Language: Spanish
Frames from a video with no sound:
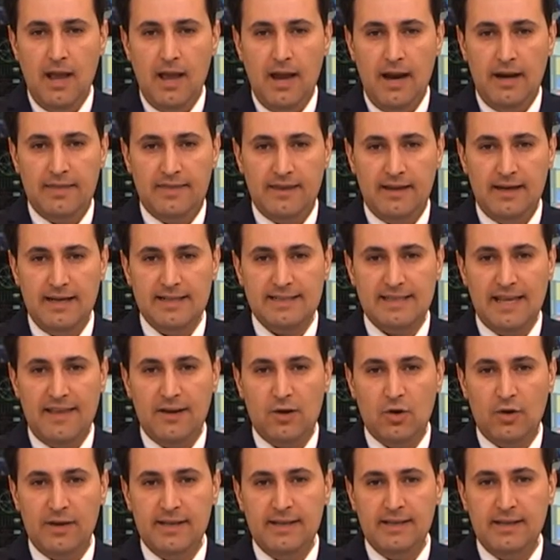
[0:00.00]
El ciclista
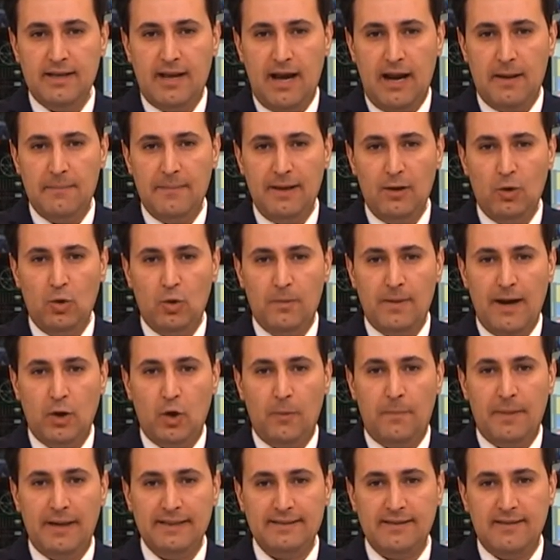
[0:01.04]
de Coin Carmel
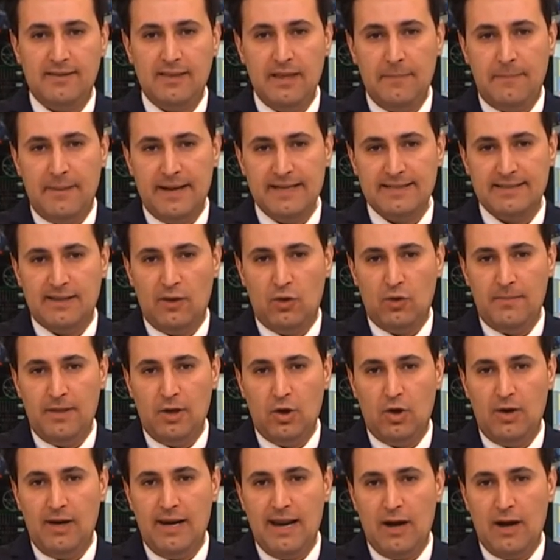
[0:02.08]
Urbano participa este domingo en